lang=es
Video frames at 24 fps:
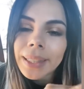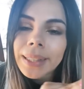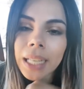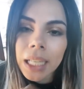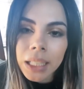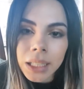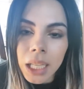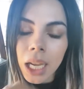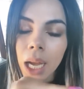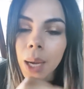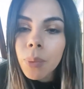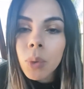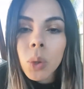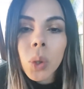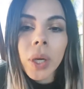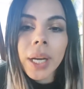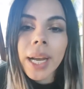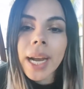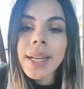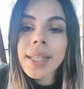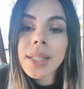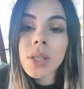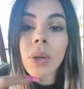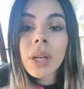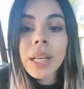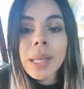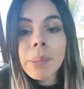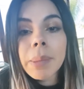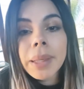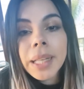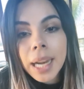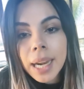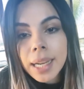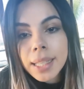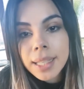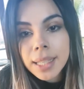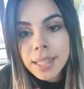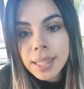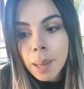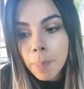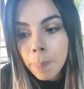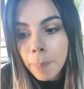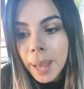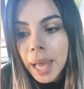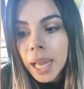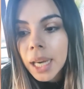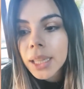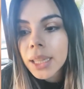trata de blurearse o eliminarse esa
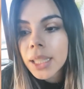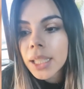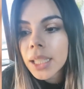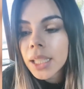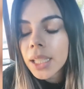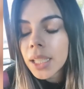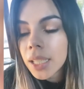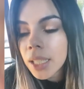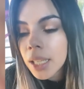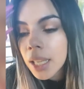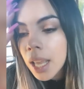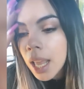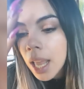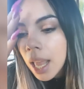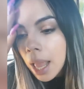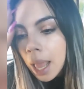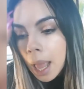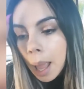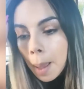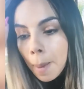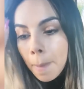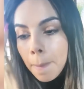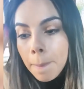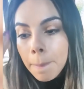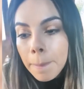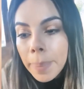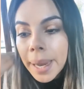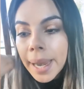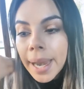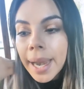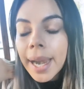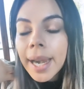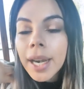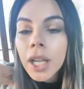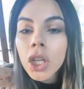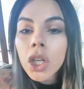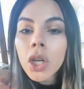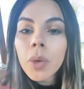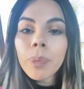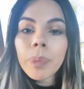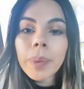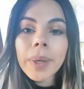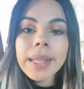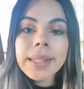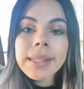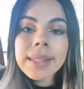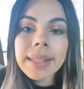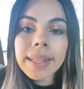parte. Pero
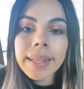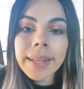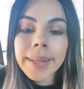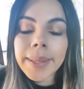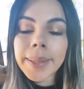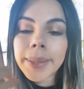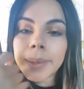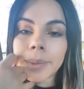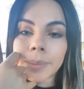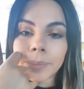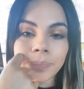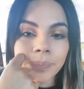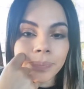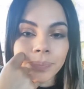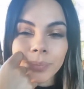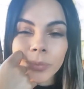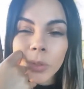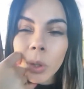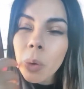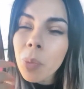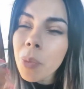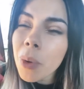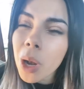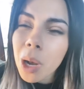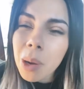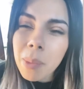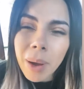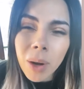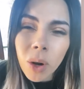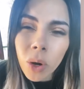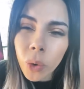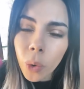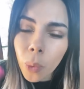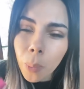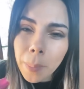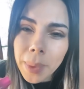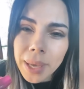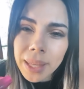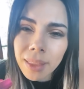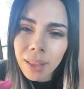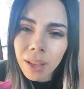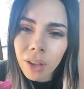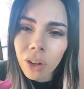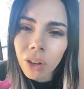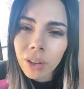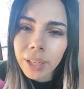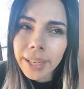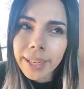pues... Uh, Tuve un problema con un
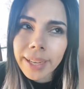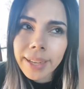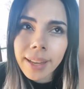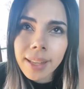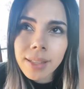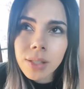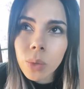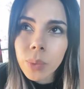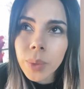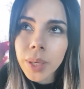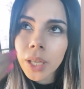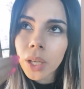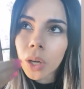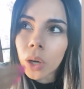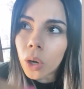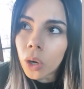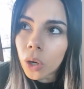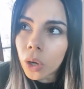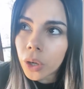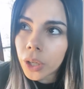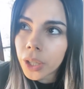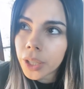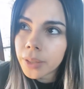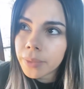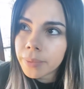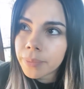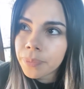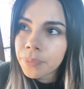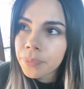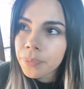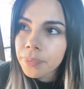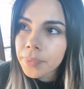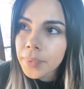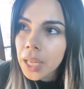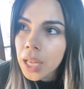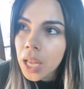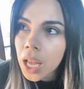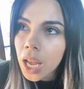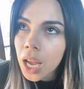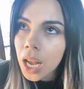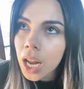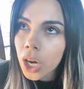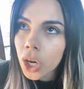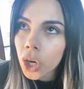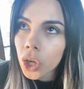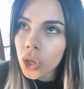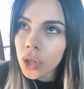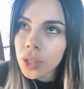video que quería subir hoy. El
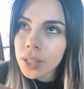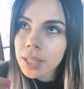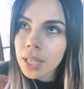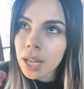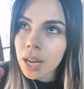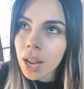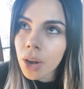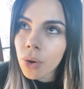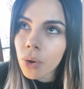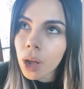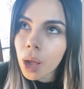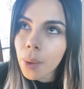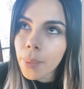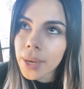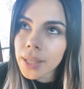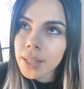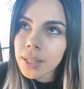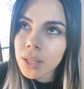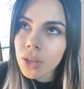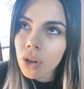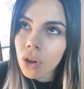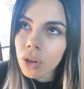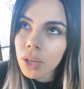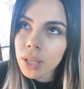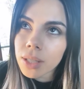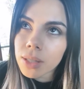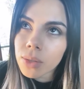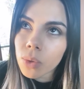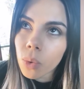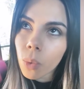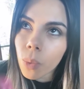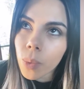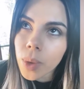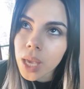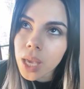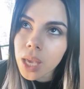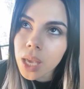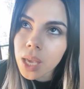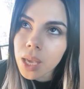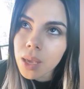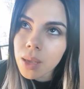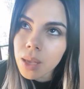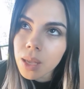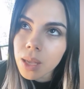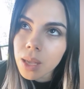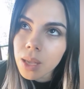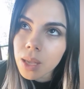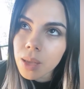rollo es que la nueva versión que subí,
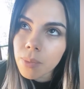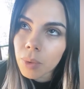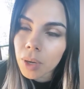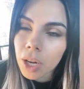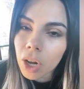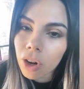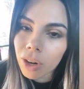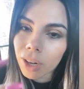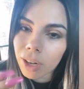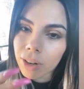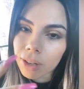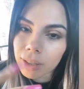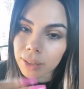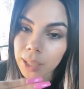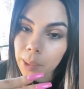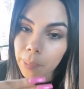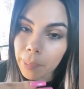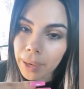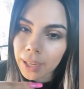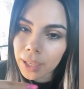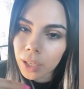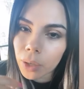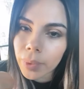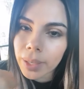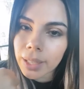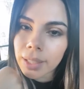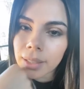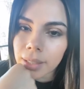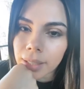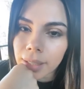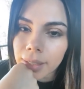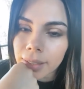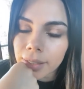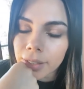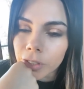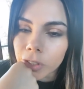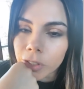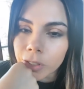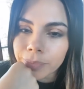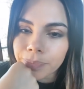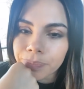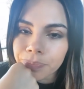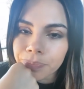que lo recorté para que no vieran tanto,